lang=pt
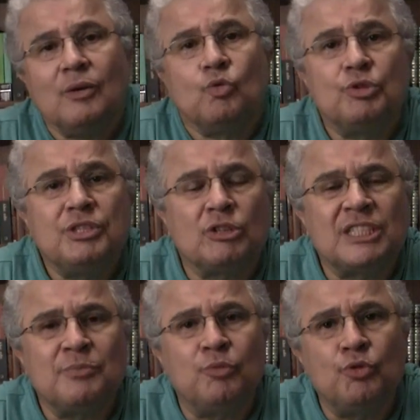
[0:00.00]
O que
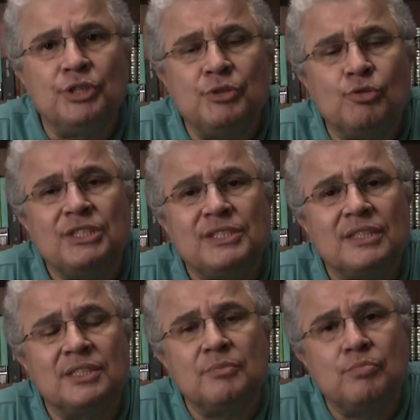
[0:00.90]
atribui, o que se
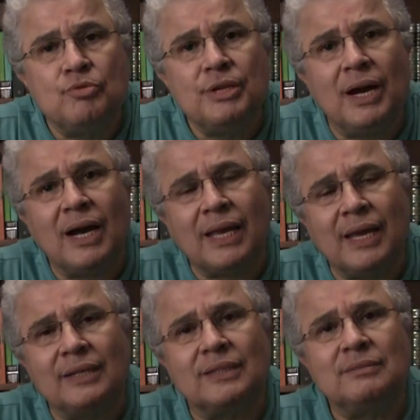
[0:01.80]
atribui à
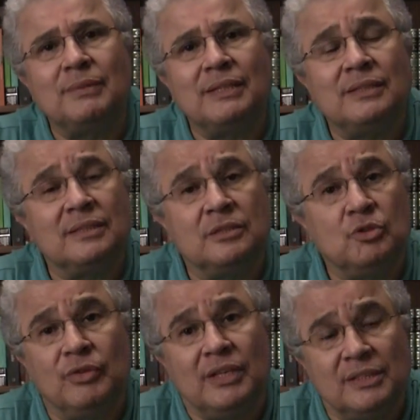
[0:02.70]
queda de Marina
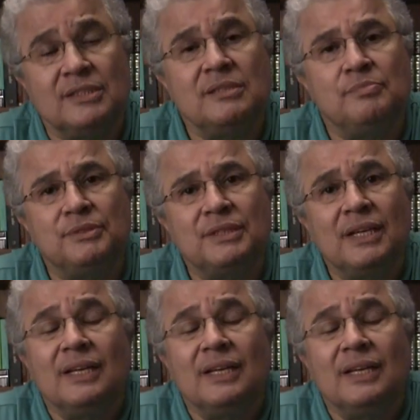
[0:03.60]
Silva é simples.